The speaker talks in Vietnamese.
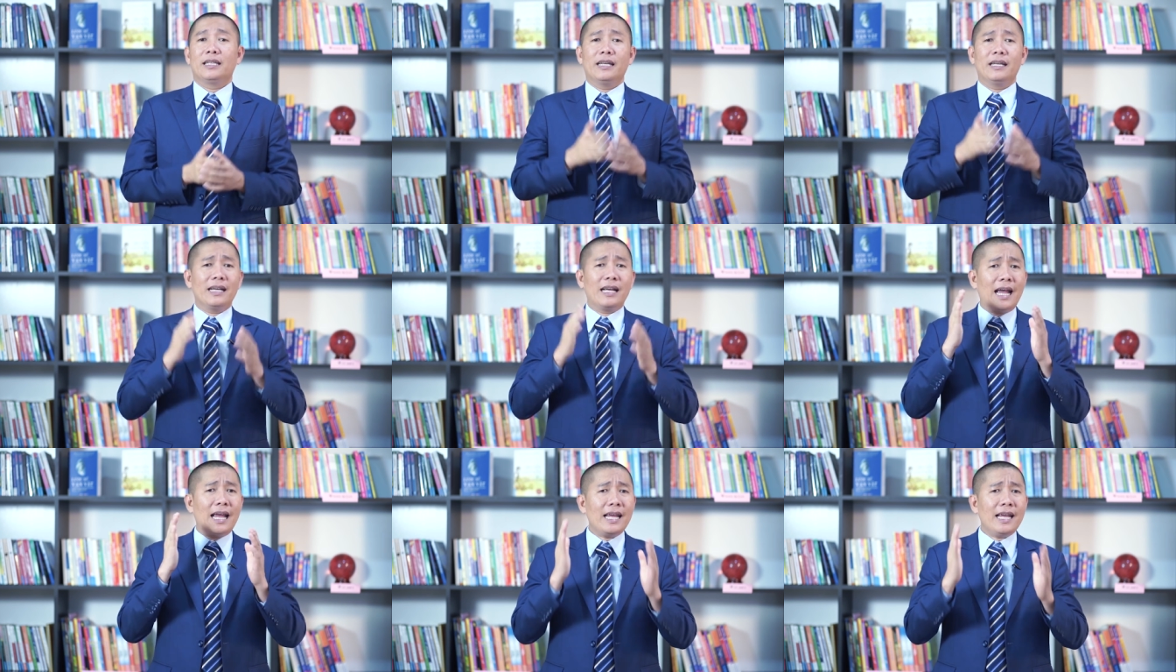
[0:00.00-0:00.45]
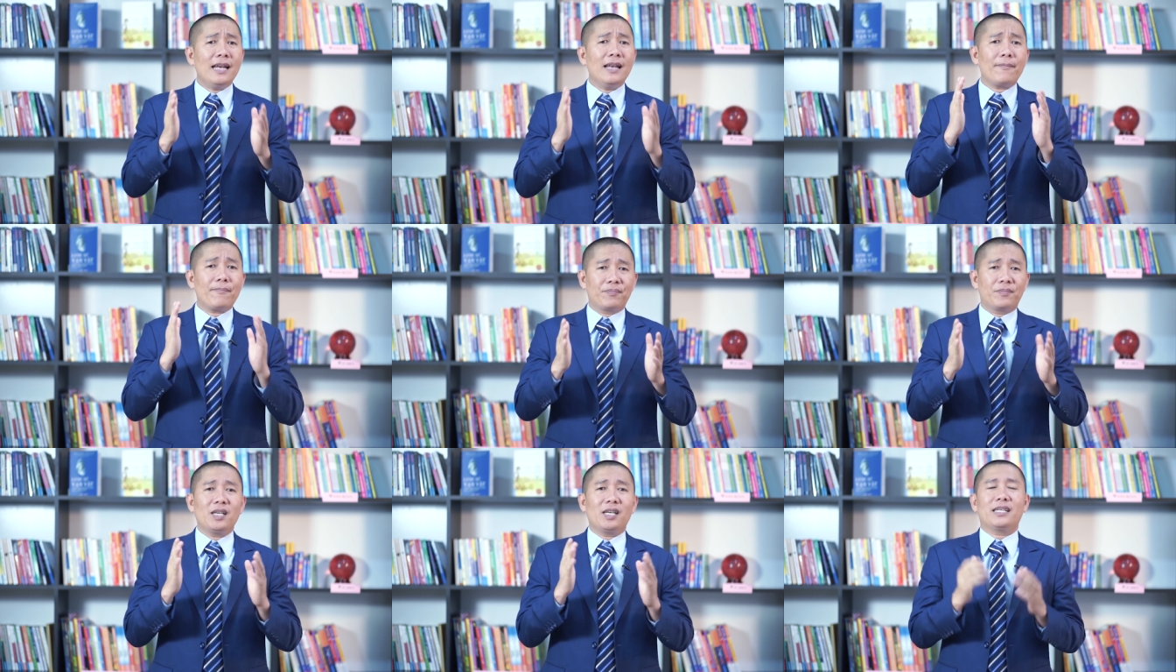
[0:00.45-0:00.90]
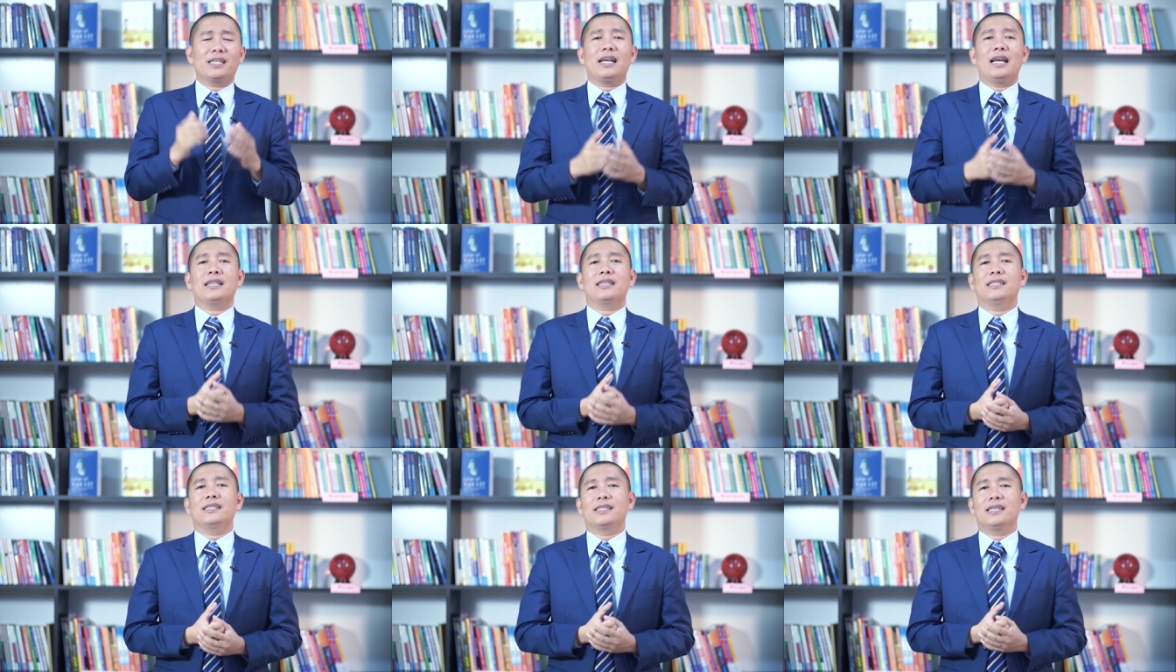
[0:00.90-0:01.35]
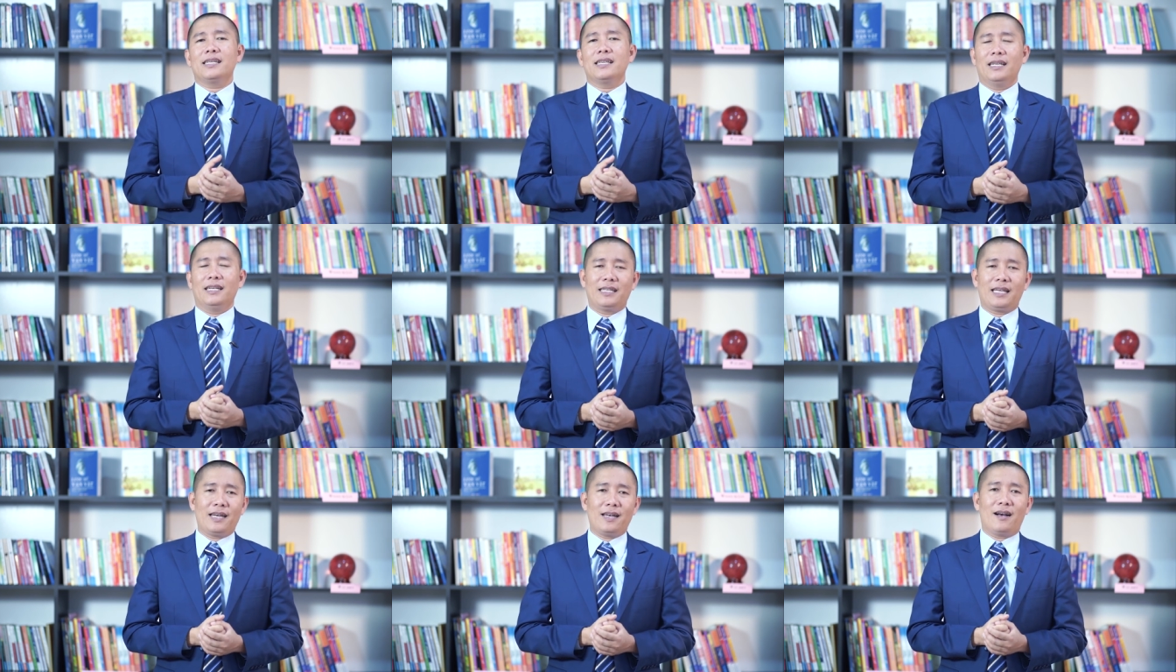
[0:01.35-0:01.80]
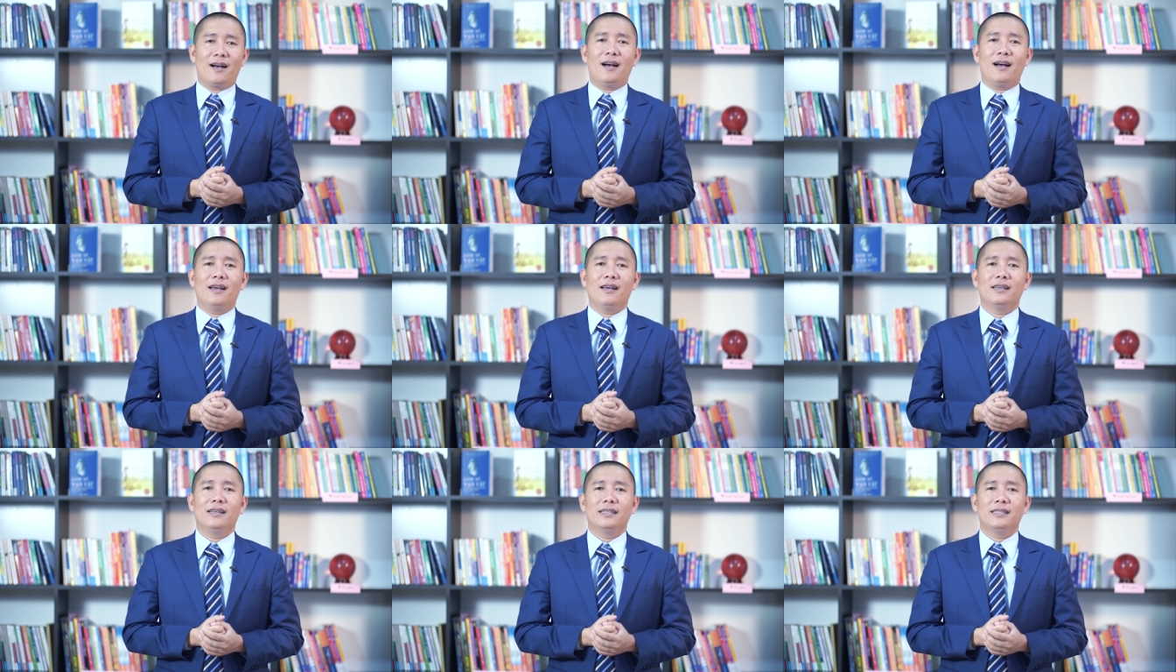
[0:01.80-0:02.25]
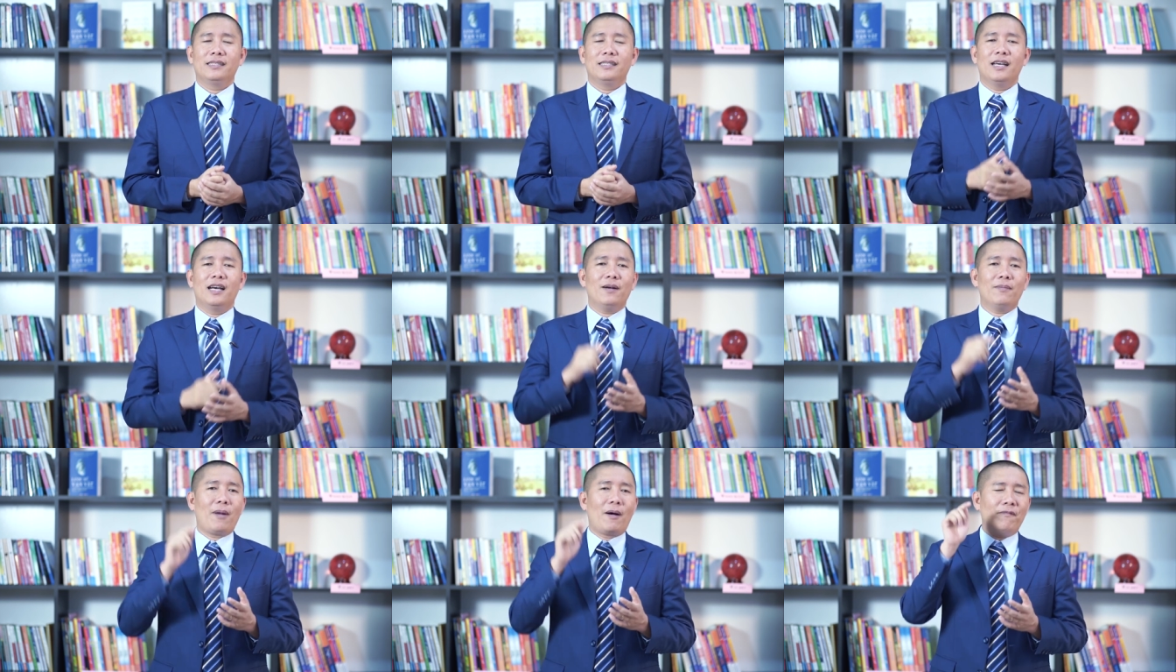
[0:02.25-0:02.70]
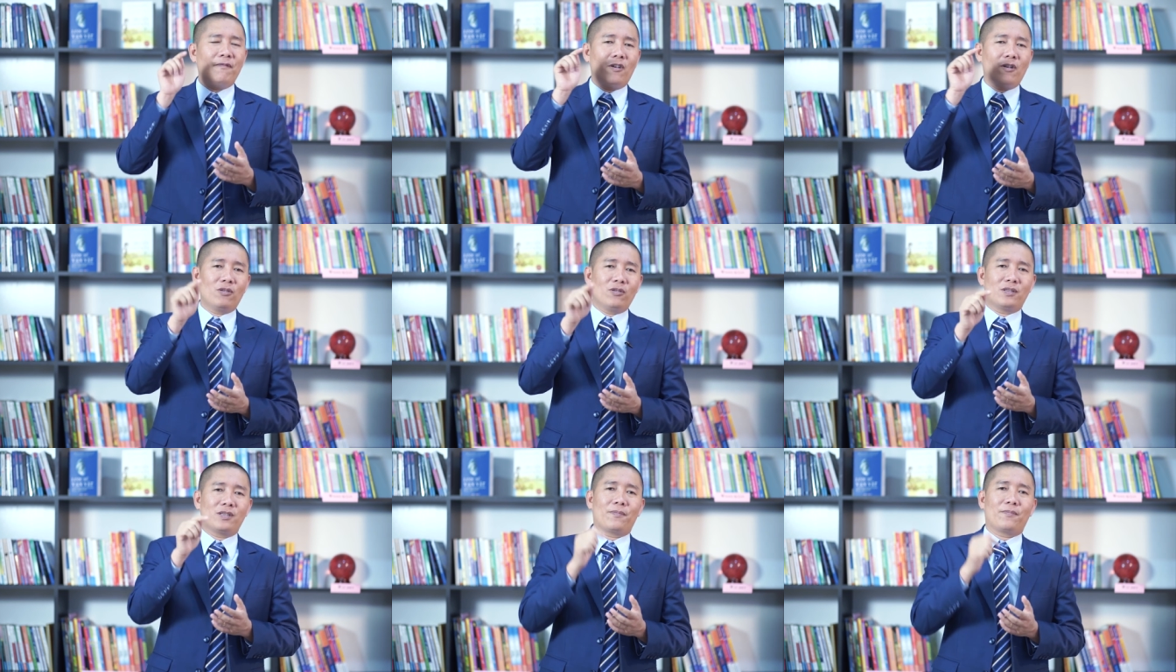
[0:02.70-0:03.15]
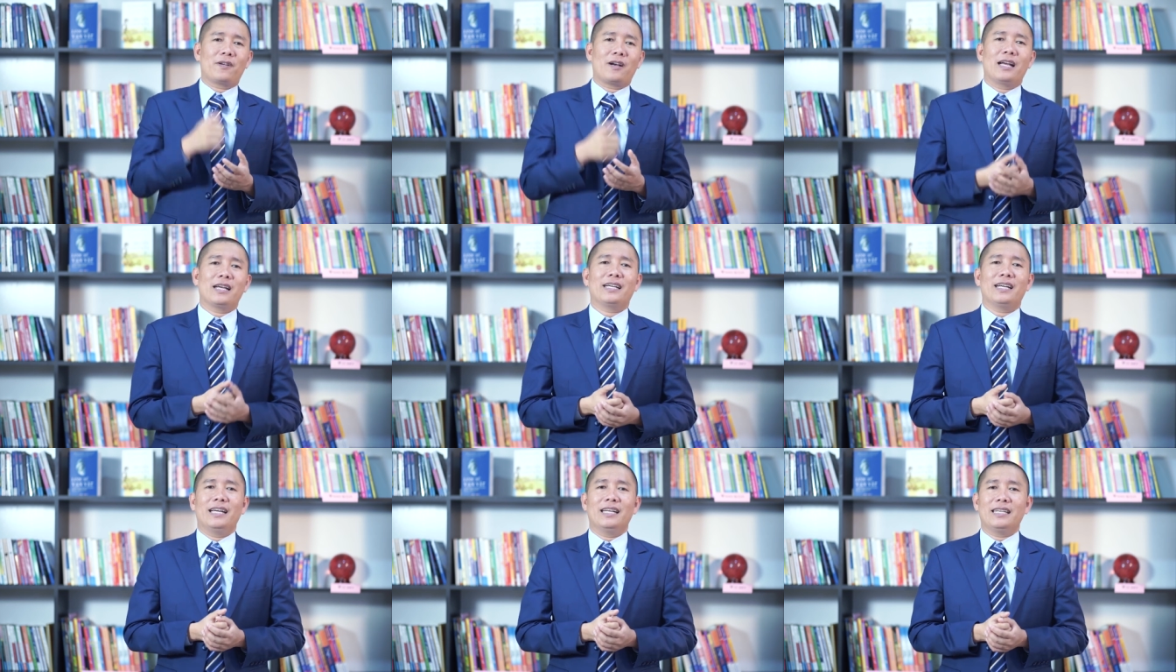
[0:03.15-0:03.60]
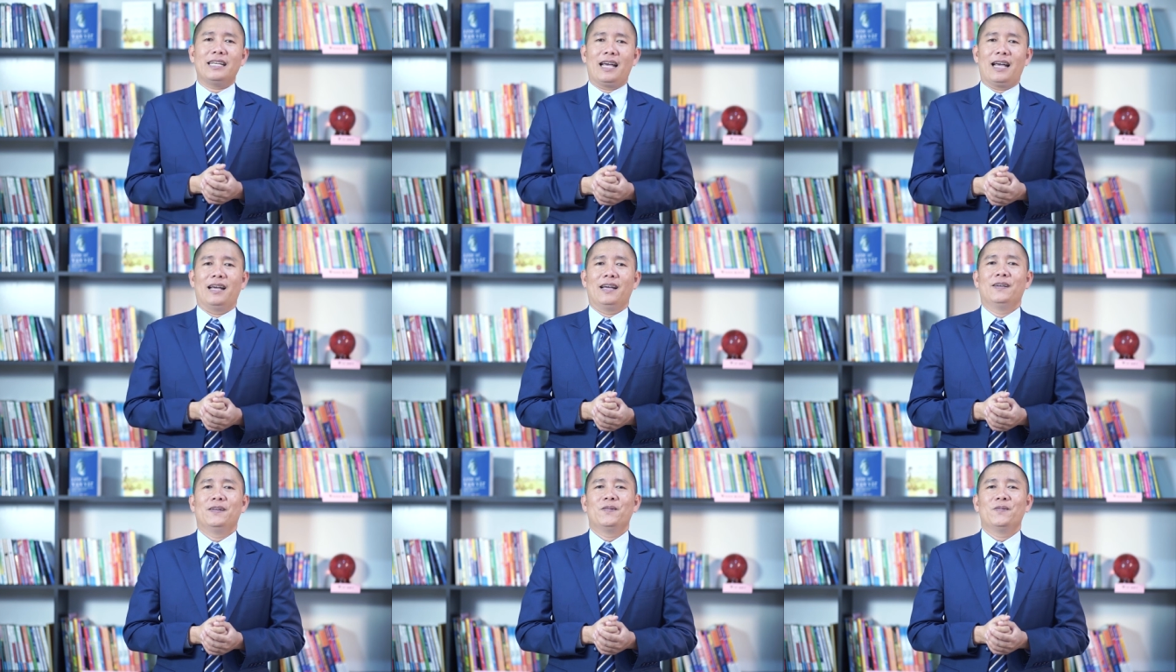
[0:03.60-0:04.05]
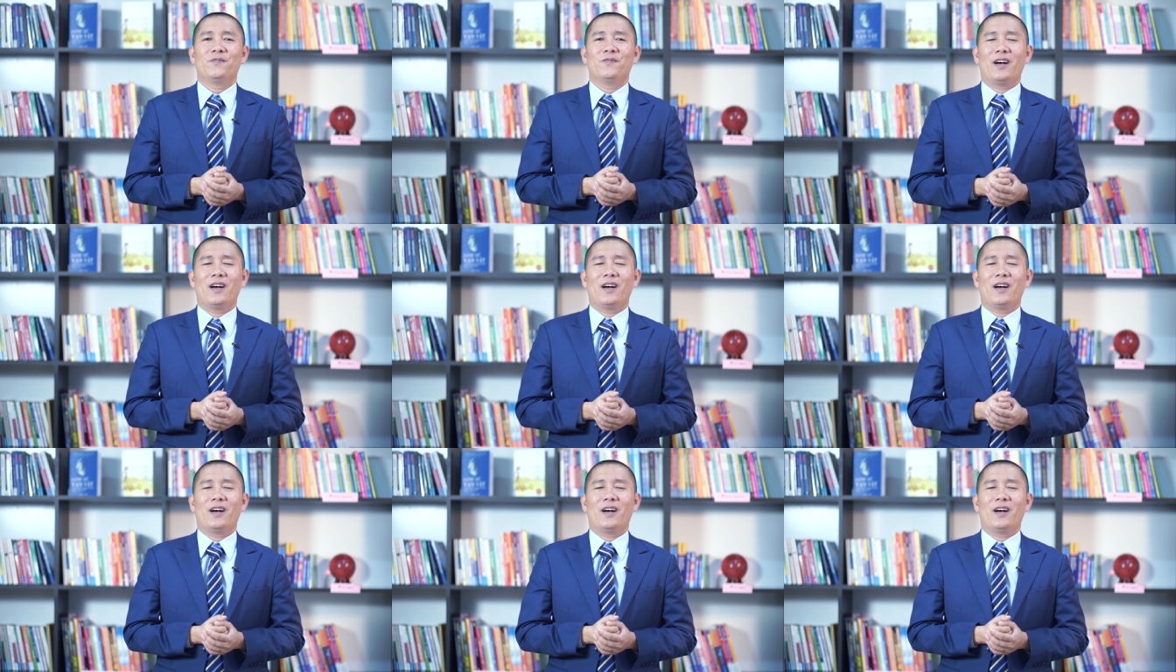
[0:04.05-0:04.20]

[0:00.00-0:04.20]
thì ngay lập tức các anh chị sẽ nhìn thấy nó nhớ bấm vào nút subscribe kênh nha